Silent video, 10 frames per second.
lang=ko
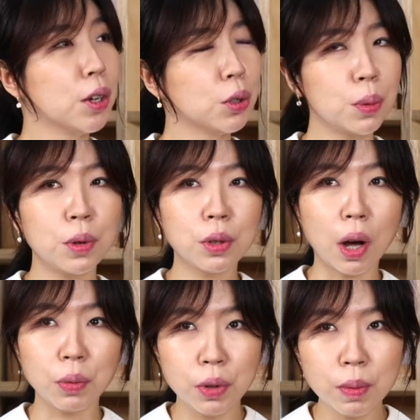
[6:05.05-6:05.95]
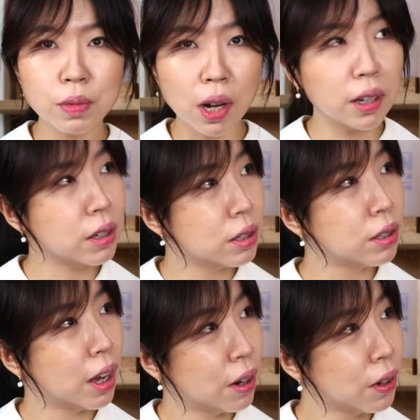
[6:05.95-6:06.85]
그러면은 아 위임장
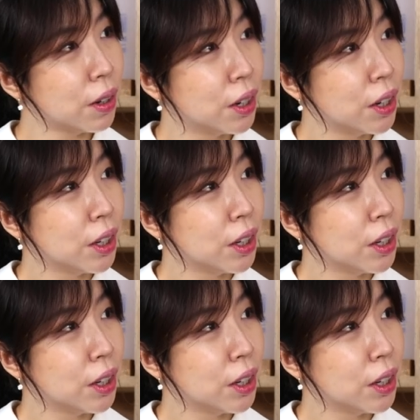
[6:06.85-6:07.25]
있으세요?